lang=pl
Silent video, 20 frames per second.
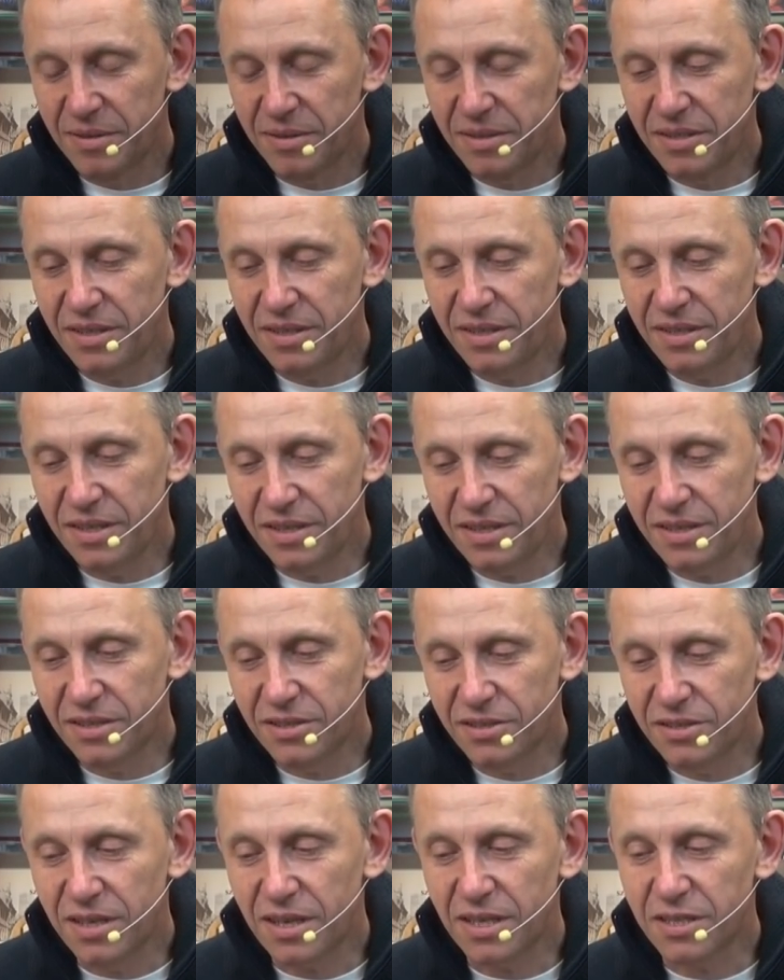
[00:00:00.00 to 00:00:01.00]
Y,
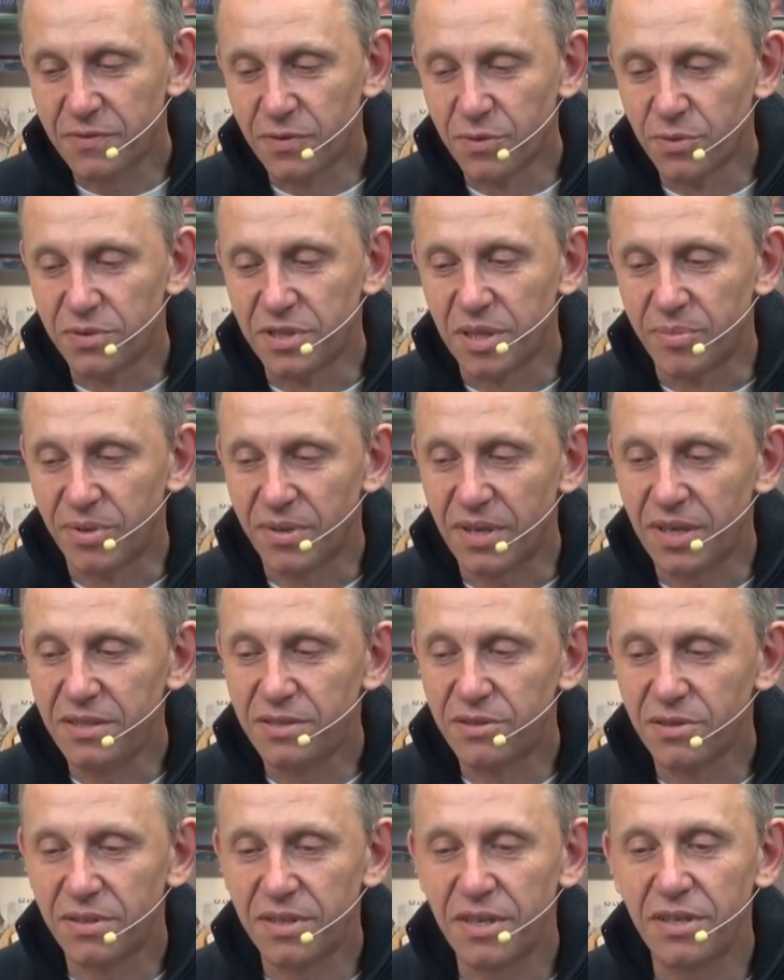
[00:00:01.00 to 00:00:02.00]
jeszcze raz wrócę, bo
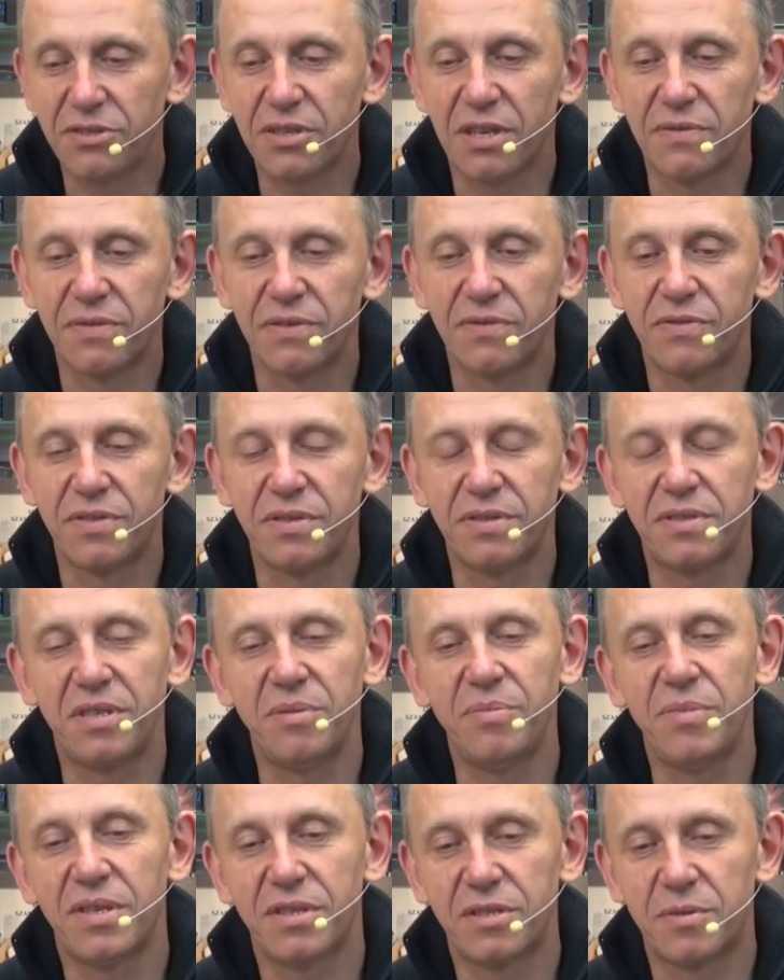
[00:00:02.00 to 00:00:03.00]
najistotniejsza w tym
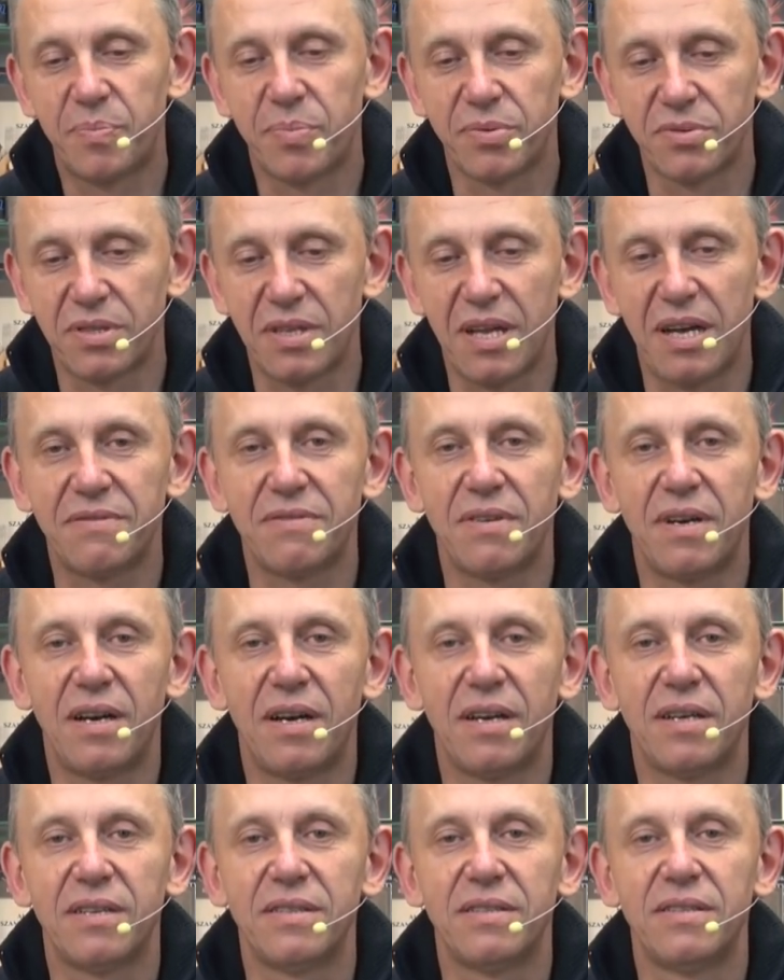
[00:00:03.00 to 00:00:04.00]
wszystkim jest
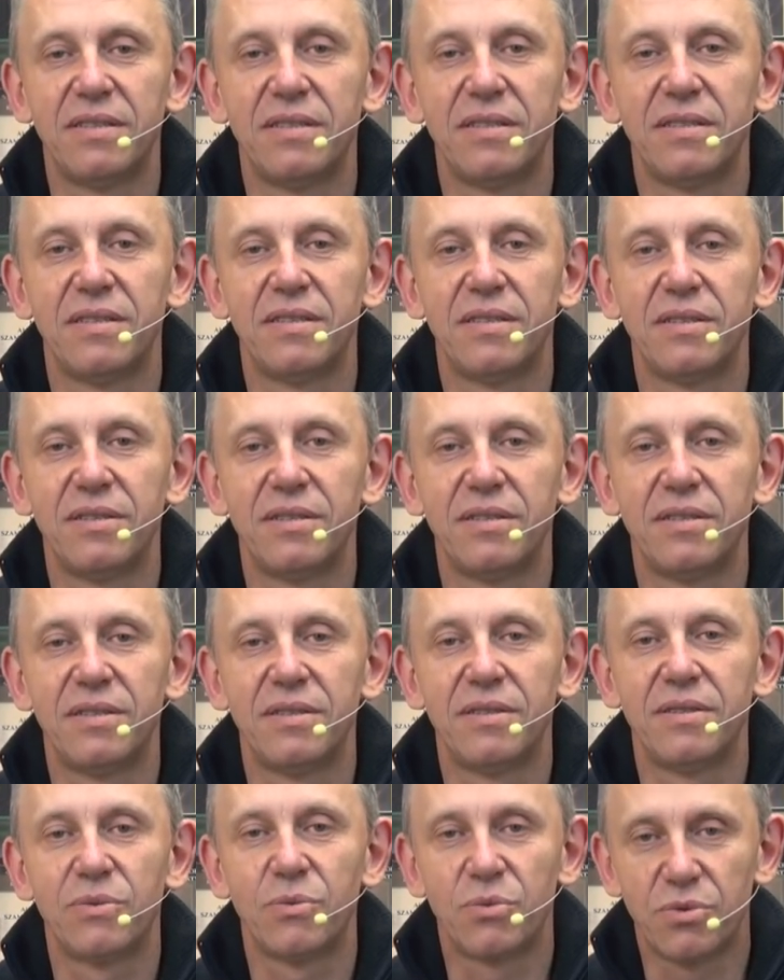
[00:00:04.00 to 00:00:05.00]
postawa
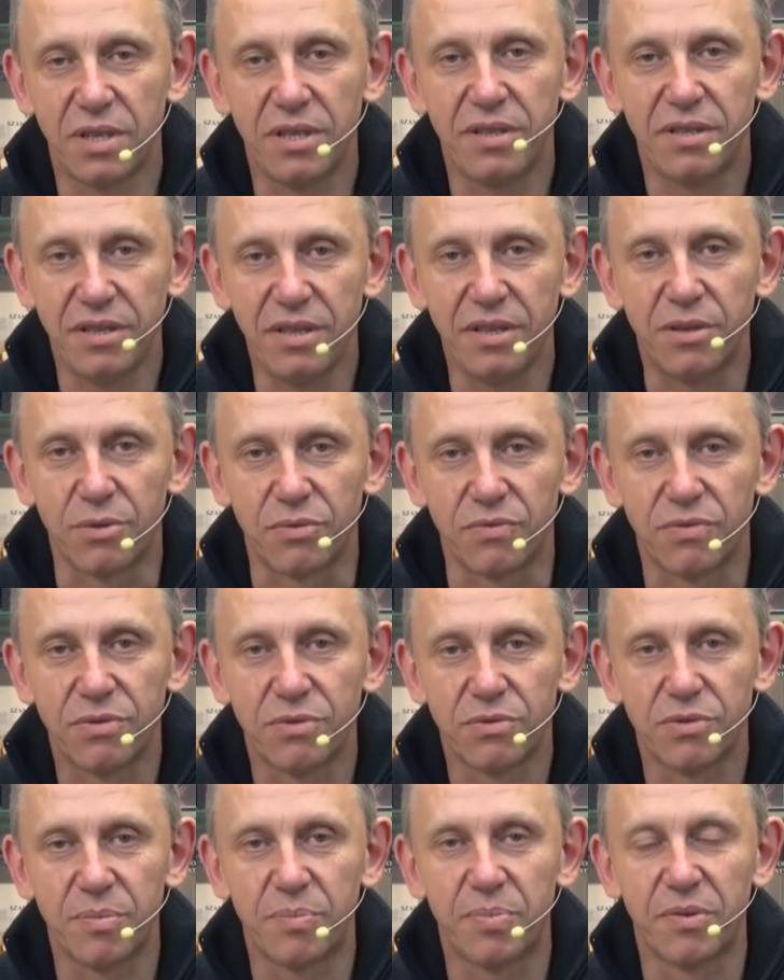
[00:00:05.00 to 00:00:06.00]
y, urzędników,
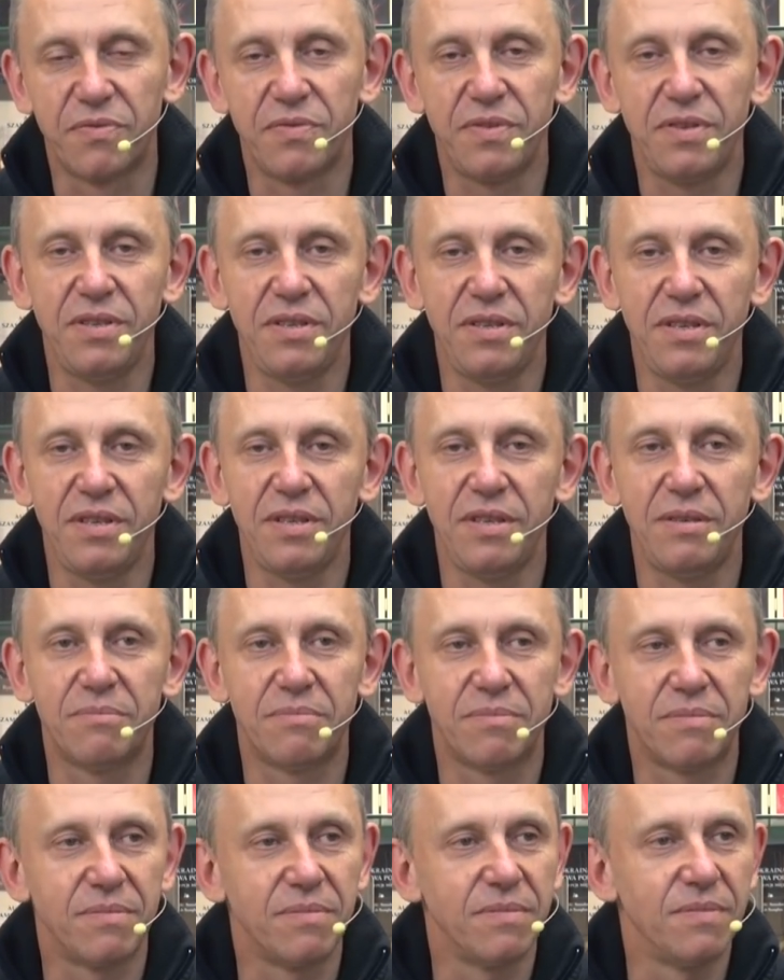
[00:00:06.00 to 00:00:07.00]
którzy powinni.
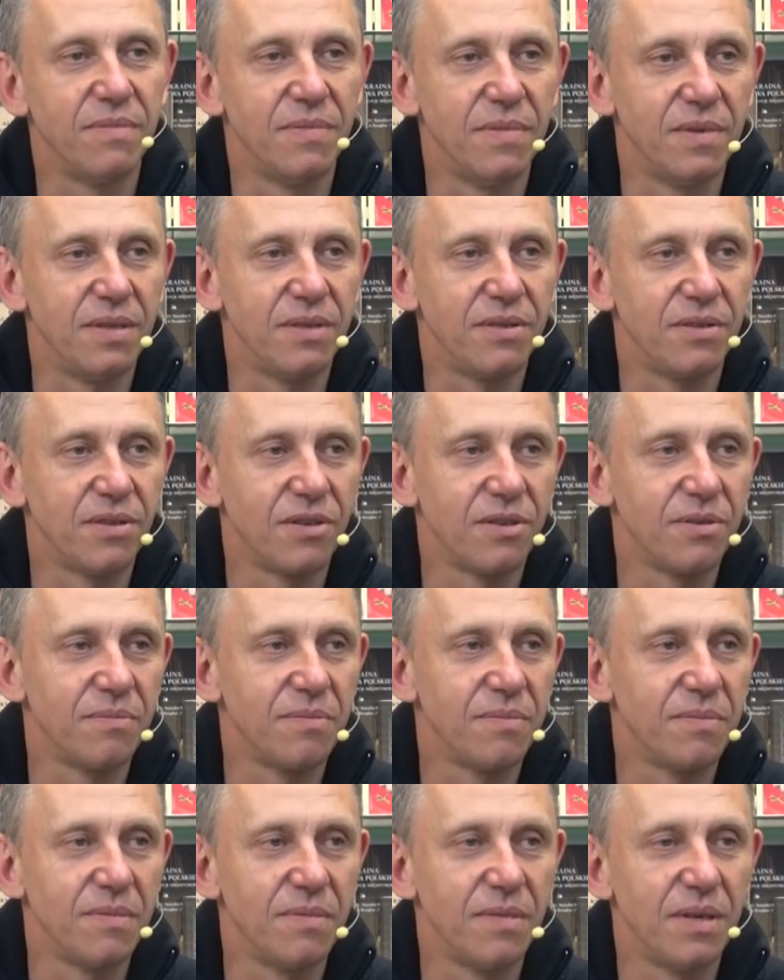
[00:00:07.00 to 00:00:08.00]
No,
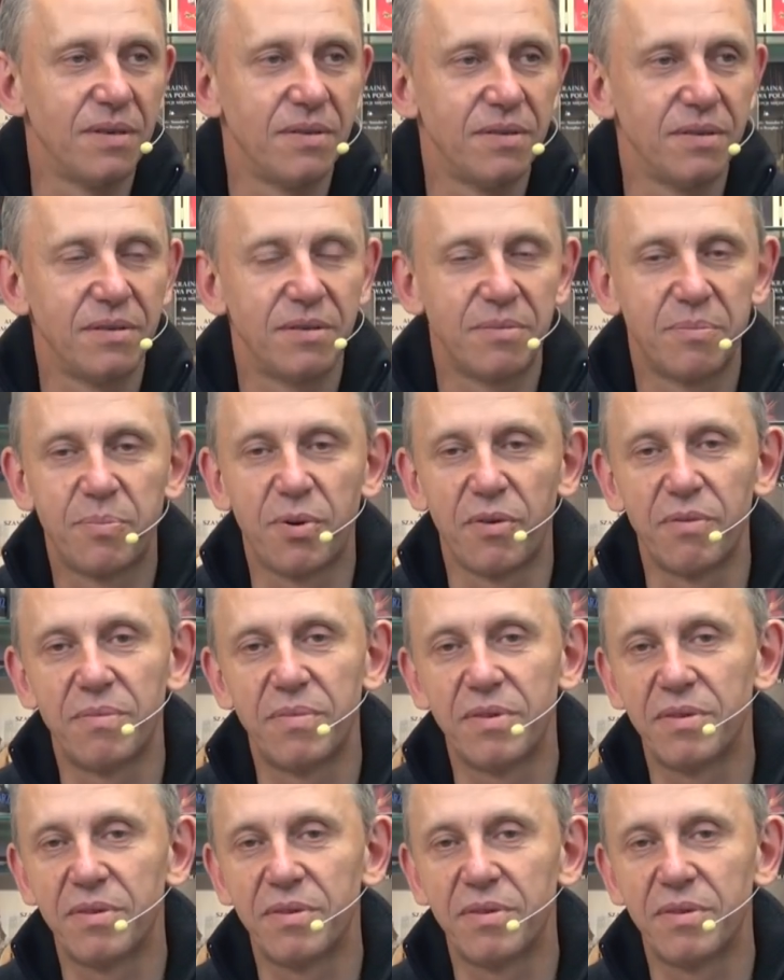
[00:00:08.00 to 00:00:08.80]
y, po,